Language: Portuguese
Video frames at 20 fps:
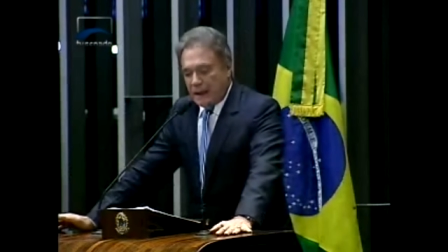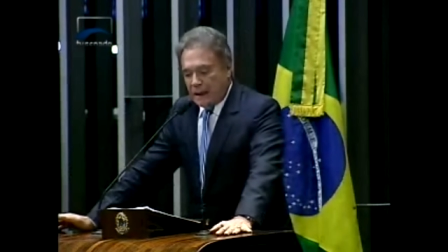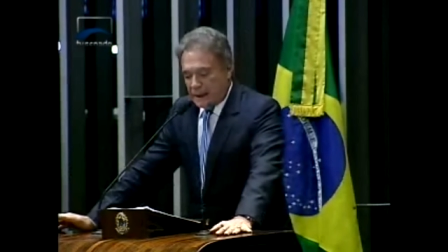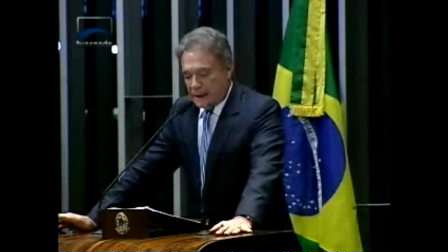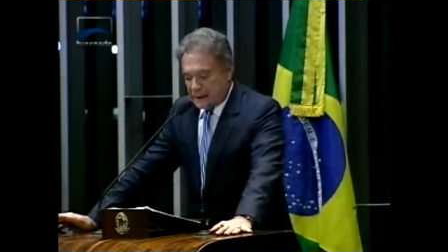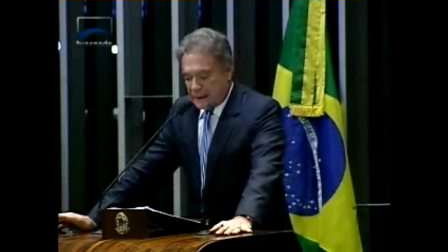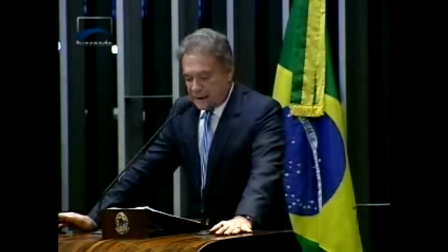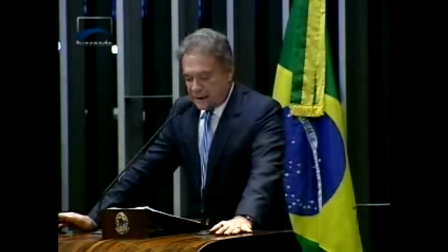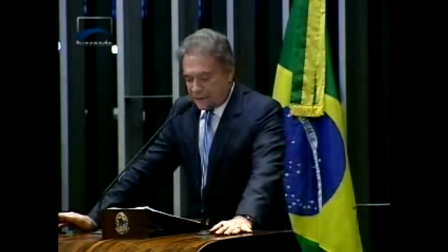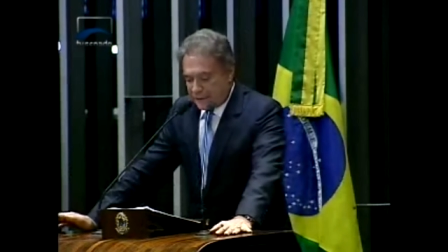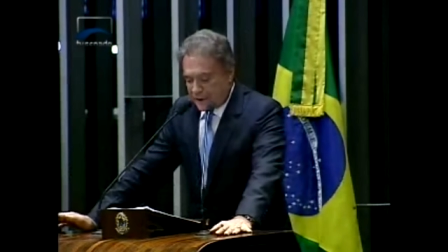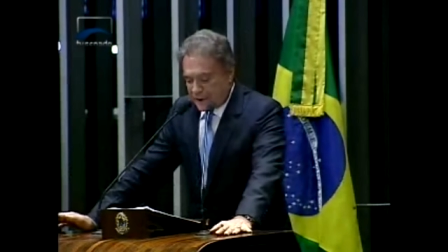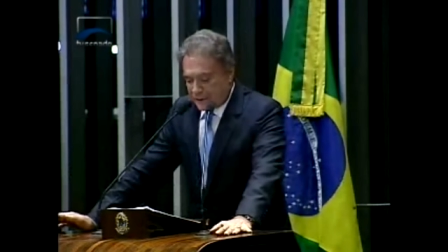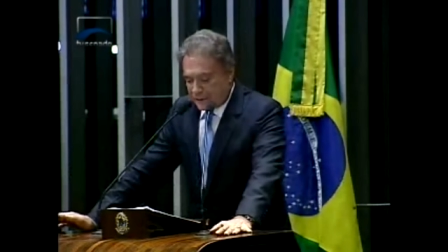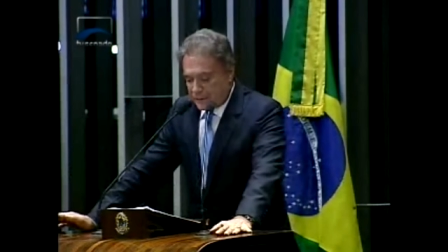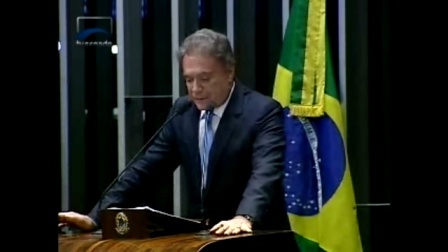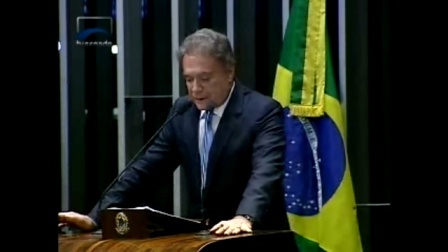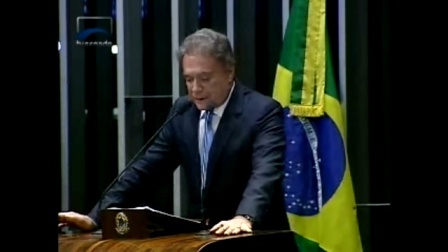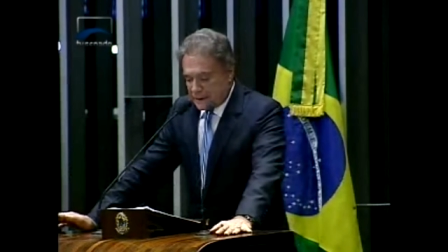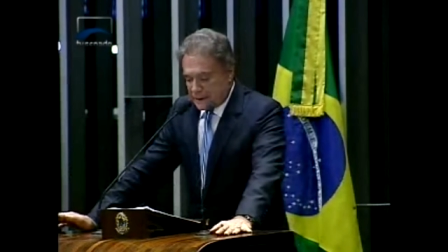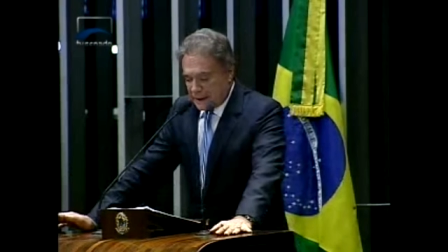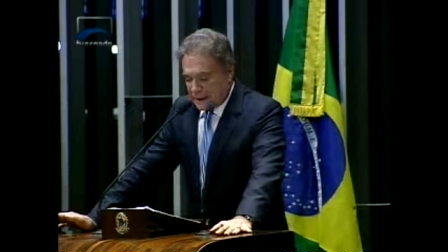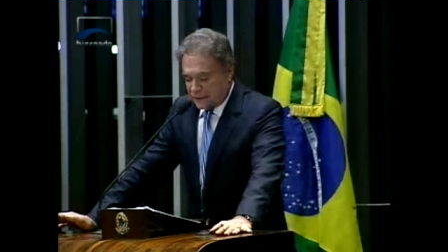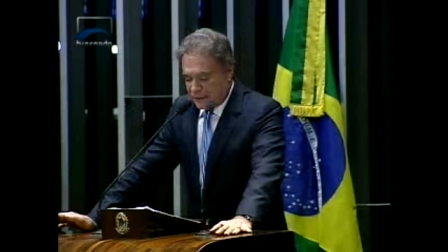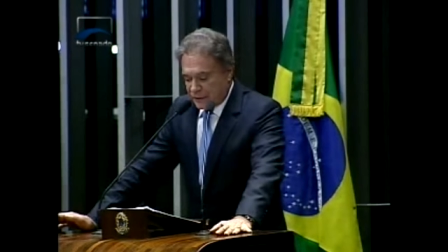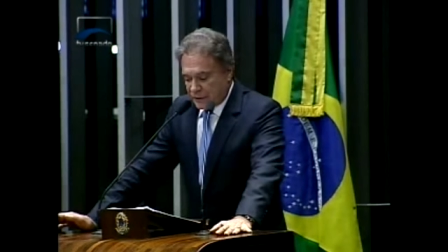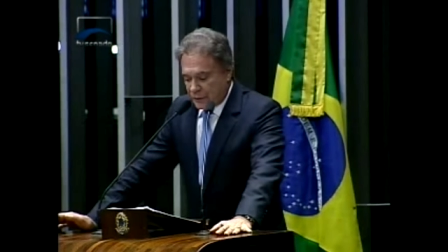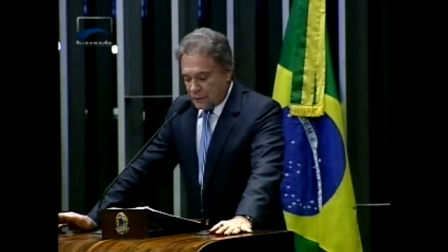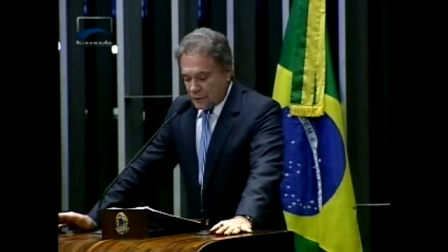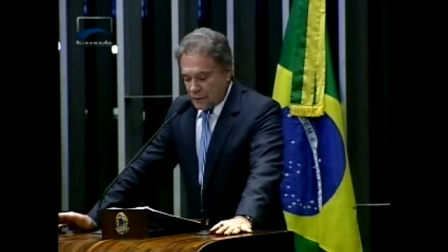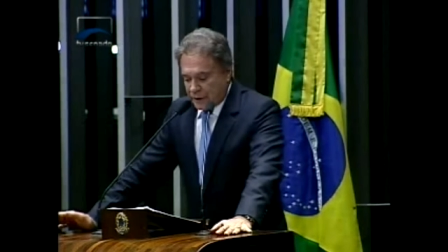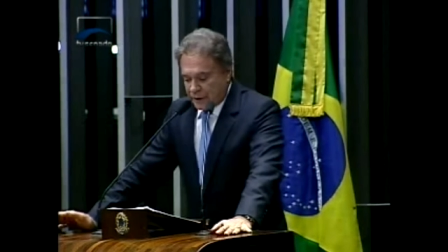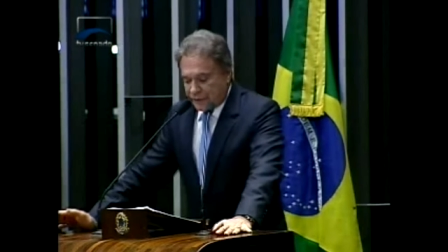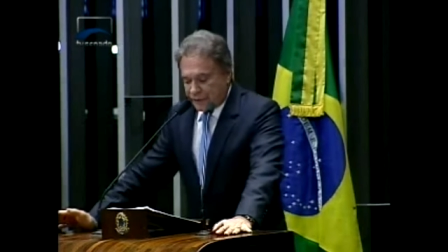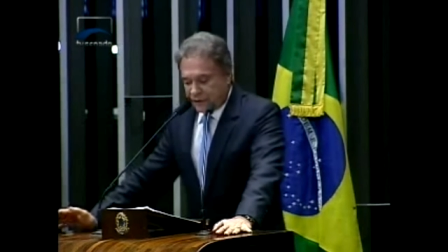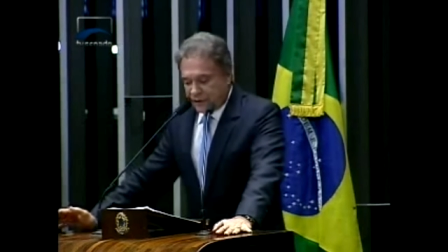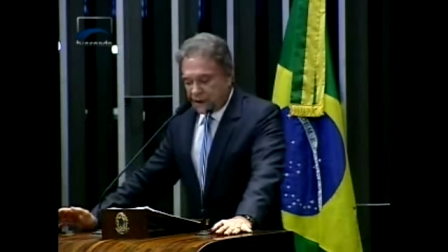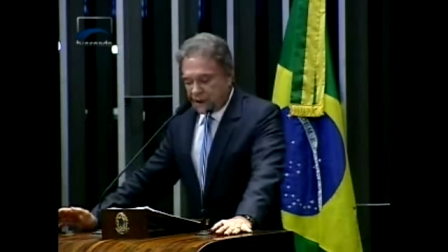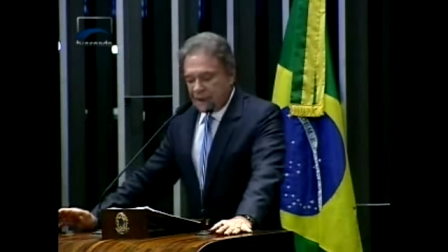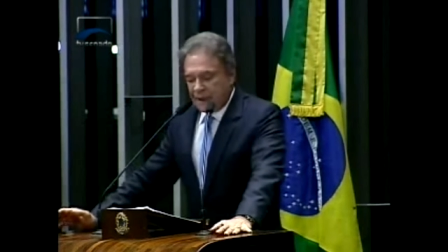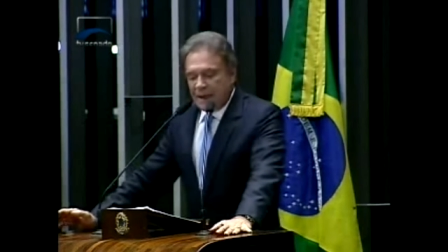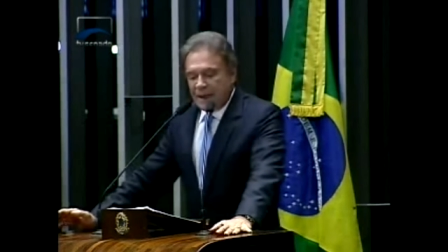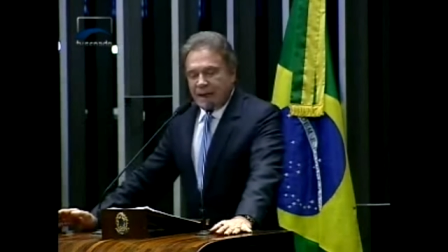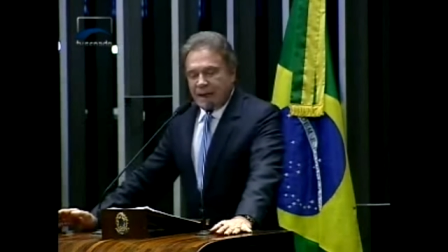através do mandato de segurança.